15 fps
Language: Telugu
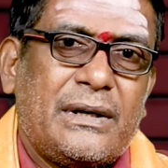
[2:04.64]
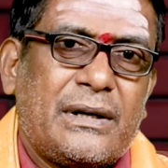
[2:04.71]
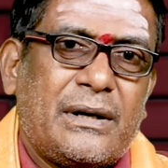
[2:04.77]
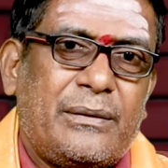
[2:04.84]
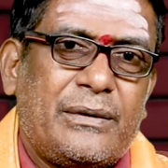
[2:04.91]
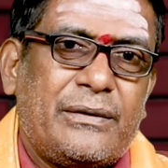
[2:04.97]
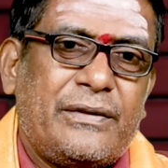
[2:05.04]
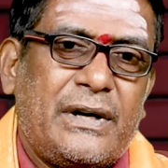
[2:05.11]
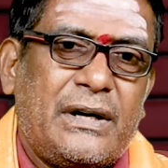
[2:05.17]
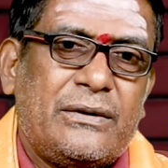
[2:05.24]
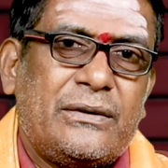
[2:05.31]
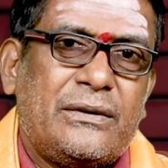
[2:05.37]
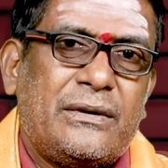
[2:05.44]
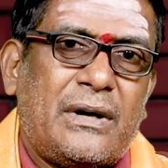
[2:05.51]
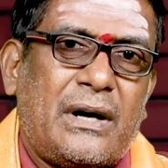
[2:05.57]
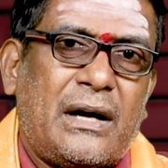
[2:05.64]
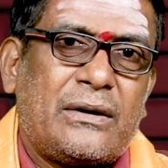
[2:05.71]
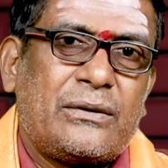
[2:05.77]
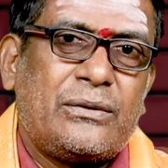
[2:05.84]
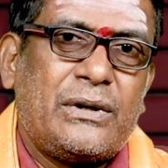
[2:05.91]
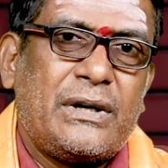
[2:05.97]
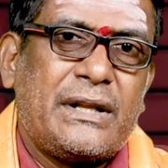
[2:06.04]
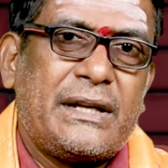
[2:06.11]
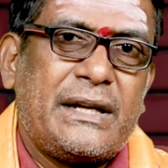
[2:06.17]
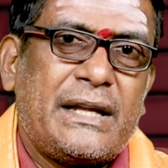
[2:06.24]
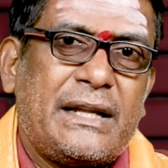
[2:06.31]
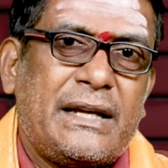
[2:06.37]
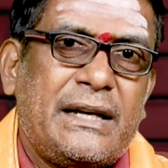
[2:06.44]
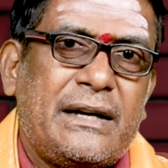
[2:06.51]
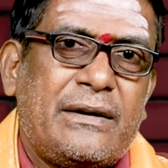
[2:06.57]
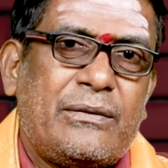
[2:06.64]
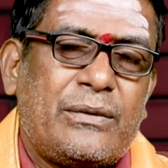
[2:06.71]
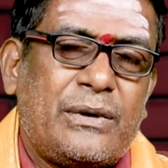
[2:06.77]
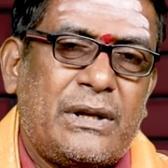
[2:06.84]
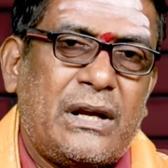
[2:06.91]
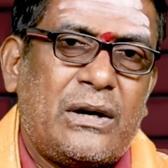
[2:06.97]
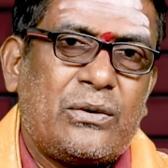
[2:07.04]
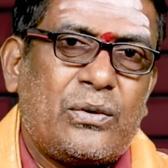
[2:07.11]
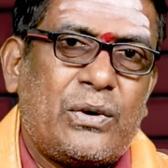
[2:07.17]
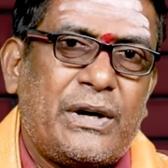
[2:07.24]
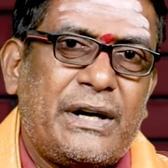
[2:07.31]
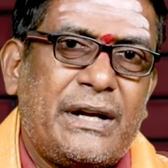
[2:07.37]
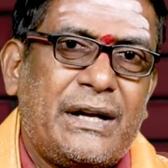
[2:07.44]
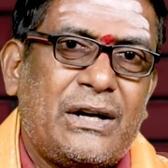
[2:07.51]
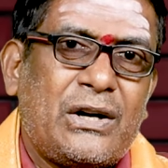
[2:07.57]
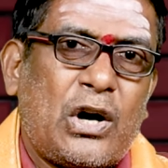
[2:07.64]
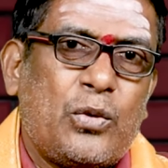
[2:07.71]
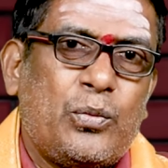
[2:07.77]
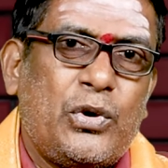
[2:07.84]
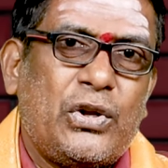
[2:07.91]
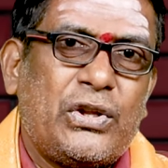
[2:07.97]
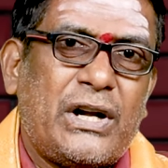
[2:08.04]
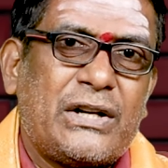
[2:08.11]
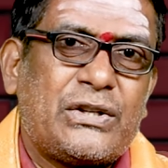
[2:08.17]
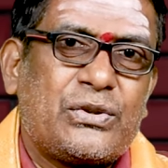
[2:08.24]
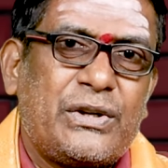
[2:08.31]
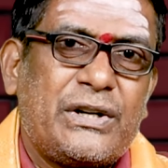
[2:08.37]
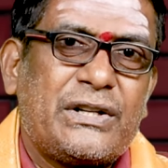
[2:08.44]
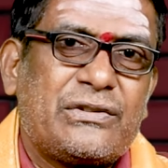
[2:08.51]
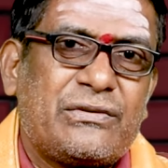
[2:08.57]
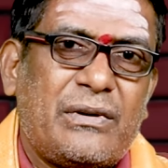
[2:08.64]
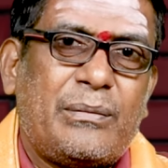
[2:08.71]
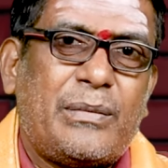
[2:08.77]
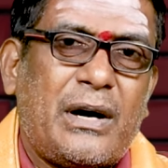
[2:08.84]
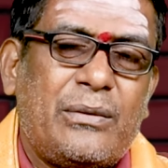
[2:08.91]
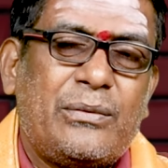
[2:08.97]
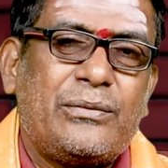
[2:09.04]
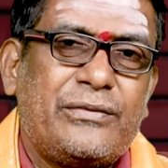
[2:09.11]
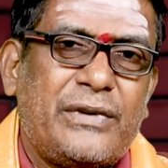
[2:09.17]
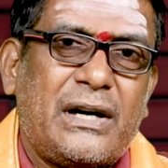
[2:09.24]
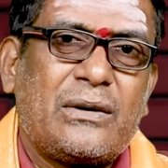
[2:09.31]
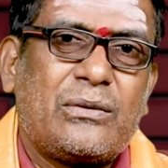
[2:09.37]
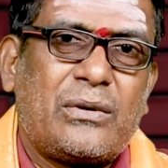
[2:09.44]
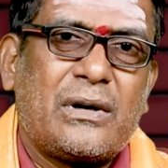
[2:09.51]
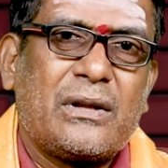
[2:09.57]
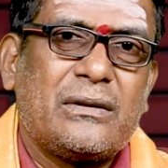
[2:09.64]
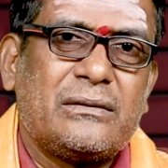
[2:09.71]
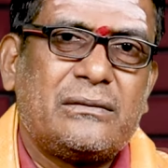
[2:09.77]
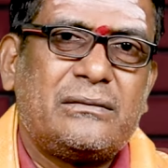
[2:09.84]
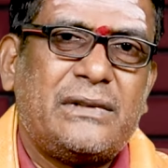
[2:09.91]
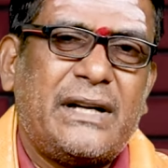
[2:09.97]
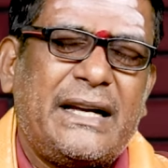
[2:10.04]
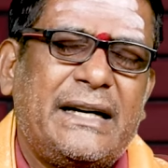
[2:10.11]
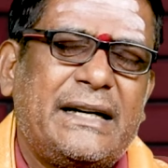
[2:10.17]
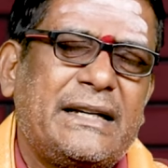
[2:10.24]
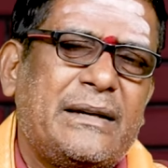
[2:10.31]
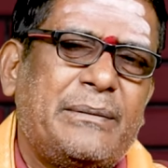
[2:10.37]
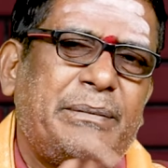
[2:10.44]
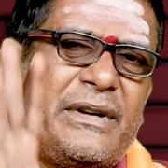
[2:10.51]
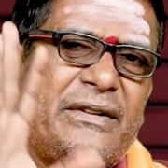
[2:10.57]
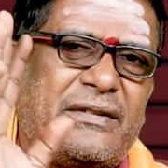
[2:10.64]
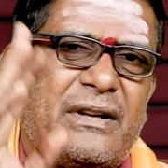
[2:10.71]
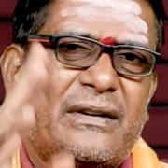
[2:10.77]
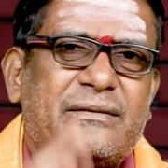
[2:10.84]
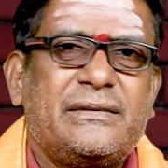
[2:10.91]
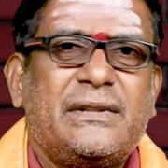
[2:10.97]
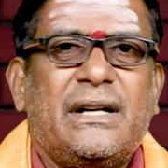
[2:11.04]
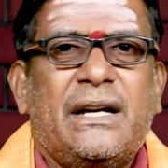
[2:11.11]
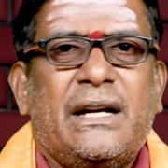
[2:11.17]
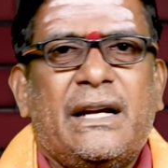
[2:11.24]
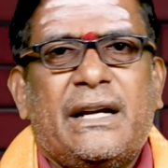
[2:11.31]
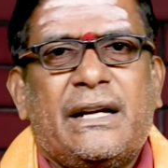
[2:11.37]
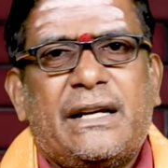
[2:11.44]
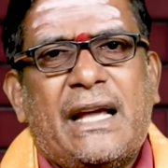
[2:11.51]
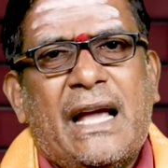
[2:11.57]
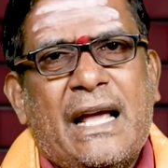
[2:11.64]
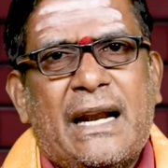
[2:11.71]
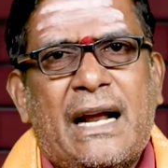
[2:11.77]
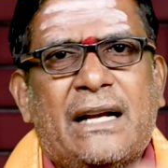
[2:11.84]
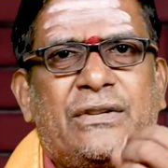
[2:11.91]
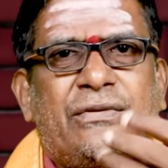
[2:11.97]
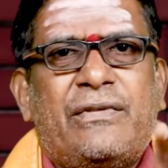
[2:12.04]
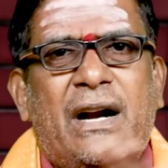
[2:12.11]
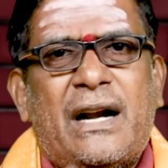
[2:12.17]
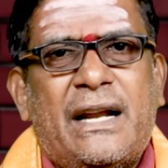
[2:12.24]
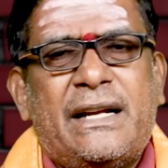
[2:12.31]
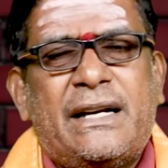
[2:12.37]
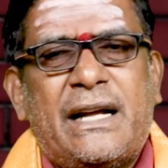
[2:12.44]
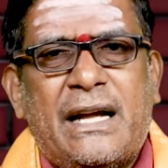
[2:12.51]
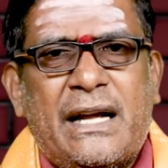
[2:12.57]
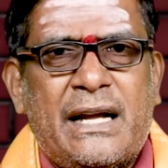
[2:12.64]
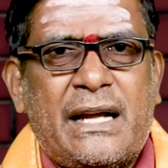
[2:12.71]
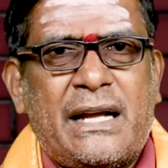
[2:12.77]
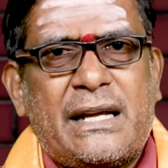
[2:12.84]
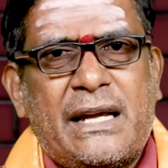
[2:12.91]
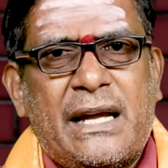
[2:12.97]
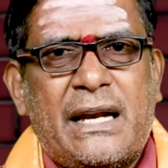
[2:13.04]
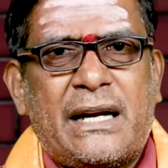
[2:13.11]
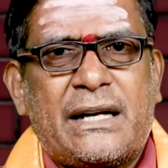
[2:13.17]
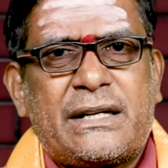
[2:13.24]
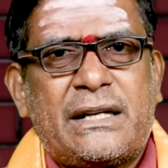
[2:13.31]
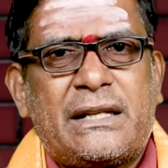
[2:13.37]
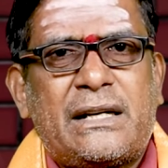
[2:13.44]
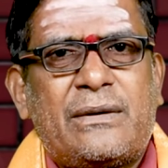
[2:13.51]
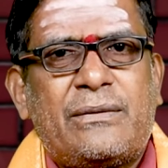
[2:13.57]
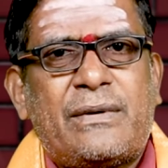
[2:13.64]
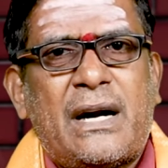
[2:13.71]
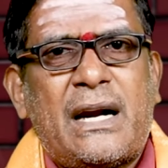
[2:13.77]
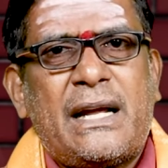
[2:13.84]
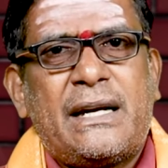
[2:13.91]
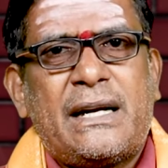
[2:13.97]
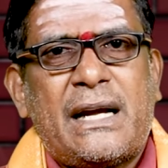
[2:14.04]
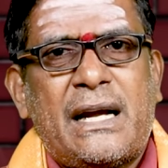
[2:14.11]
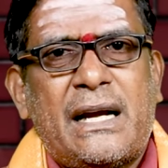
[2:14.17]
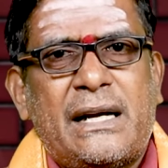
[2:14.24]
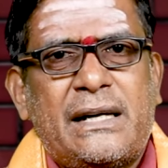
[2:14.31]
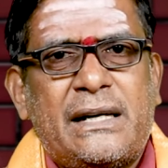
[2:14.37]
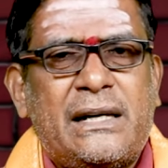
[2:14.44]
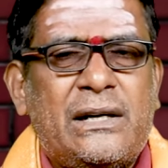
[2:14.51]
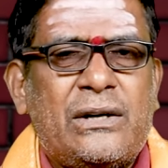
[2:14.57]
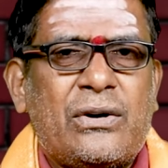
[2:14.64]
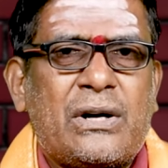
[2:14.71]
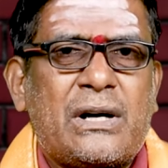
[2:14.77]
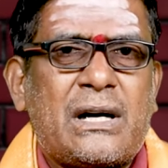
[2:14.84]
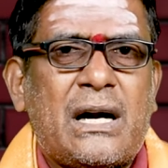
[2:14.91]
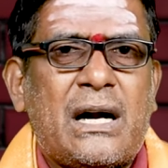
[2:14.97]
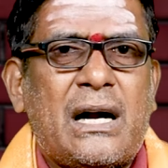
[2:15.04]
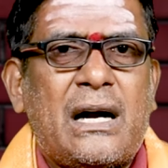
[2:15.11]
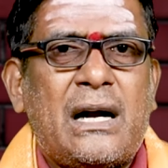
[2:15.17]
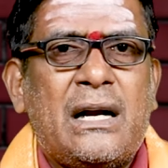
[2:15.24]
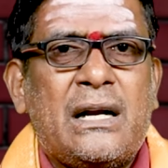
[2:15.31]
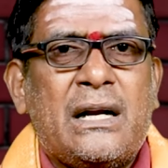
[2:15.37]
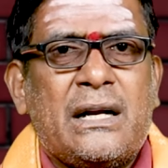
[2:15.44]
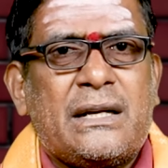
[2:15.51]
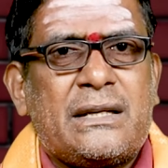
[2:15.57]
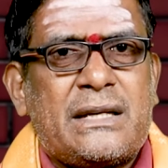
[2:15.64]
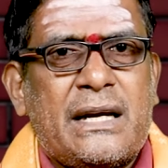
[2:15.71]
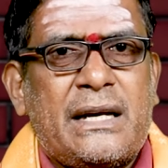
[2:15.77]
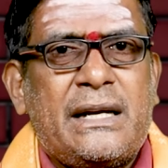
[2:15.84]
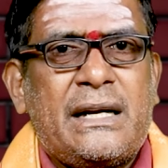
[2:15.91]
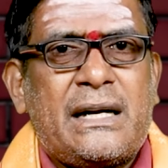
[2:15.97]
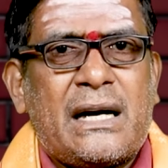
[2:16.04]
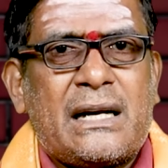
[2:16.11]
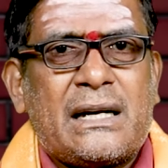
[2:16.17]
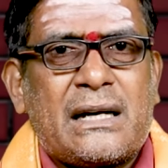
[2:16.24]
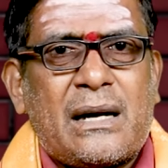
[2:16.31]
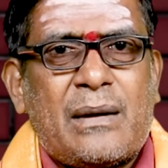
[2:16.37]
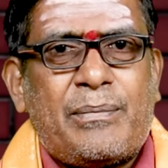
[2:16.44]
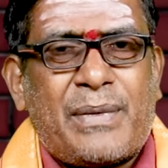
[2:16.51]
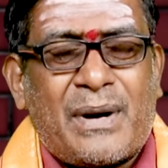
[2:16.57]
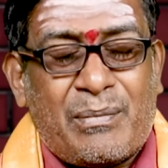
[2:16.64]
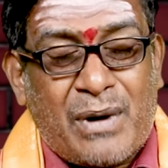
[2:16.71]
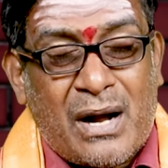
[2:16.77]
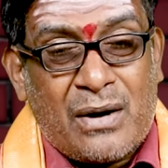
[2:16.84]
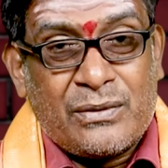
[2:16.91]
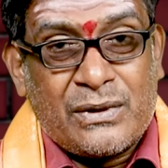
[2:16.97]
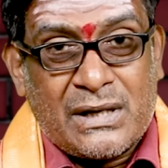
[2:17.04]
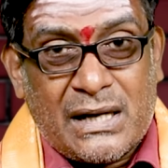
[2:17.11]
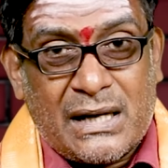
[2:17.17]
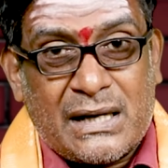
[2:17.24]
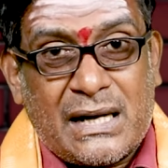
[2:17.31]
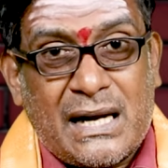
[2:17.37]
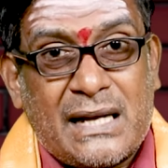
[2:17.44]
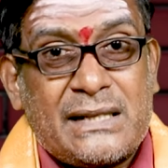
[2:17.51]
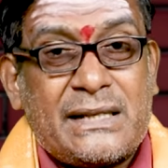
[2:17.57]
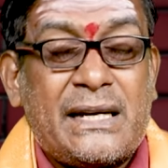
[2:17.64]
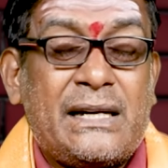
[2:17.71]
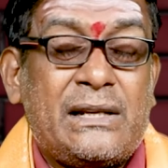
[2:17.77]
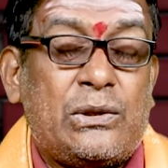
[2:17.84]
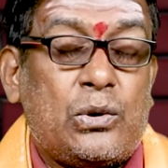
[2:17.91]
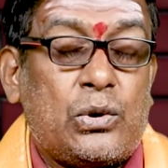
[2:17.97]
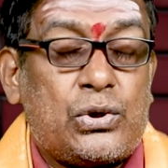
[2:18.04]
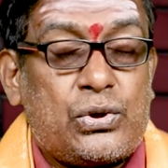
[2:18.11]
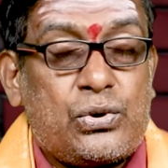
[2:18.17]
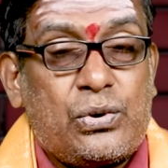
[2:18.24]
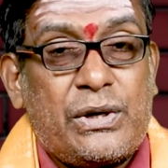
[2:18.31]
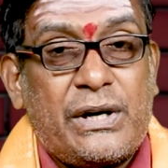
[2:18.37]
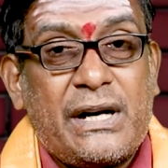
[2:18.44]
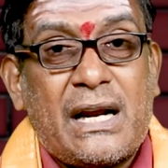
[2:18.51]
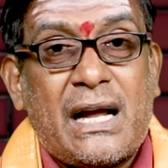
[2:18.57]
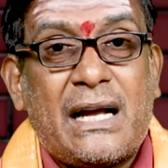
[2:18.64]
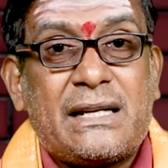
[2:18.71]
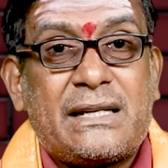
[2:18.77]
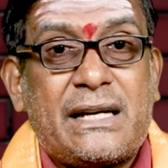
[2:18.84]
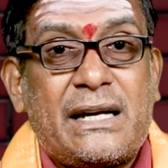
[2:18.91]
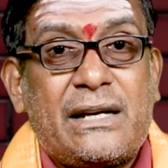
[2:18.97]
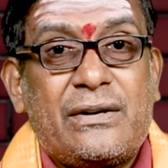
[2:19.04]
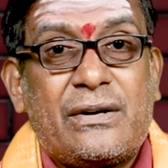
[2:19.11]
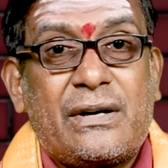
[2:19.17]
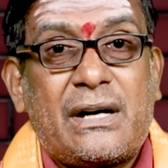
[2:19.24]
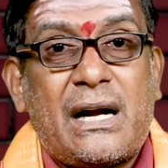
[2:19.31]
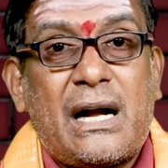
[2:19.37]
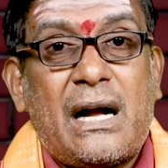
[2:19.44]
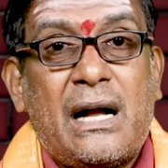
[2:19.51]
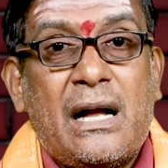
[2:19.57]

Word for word: కాబట్టి వీళ్ళు అనుకున్నది ఏదైనా ఉందనుకోండి కడుపులో దాచుకునే స్వభావం వీళ్ళకు ఉండదు డైరెక్ట్ చెప్పేస్తారు ఏ రాశి వాళ్ళైనా ఏ నక్షత్రం వాళ్ళైనా ఈ యొక్క శని కనుక ప్రభావం కనుక శని దృష్టిండినా శని యొక్క